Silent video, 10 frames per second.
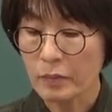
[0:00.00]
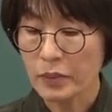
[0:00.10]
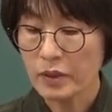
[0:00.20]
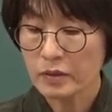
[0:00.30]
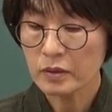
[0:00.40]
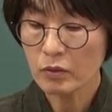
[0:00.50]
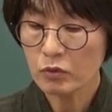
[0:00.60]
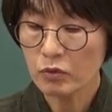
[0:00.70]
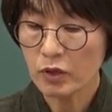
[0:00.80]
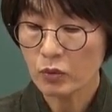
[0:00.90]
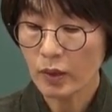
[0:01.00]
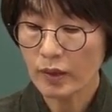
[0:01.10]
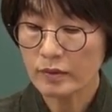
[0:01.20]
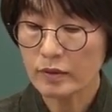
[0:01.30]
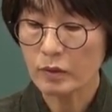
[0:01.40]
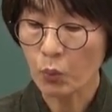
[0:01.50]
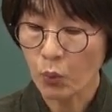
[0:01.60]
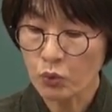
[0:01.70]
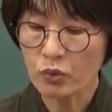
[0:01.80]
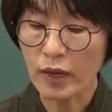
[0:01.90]
피실험군에 속하는지를
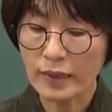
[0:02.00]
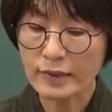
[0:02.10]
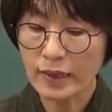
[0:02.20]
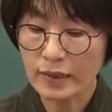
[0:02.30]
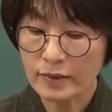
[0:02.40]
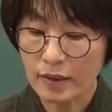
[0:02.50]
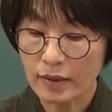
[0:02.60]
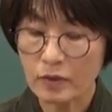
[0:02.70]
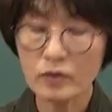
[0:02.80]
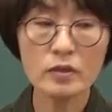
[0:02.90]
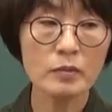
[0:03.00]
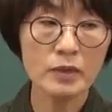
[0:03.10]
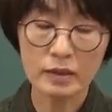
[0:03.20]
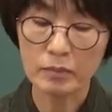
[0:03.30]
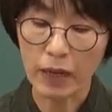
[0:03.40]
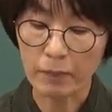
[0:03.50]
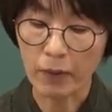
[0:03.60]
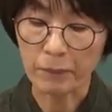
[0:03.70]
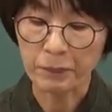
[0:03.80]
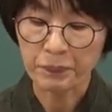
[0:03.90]
모르게 한 상태에서 실험을 하는
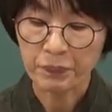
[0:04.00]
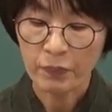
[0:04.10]
방법.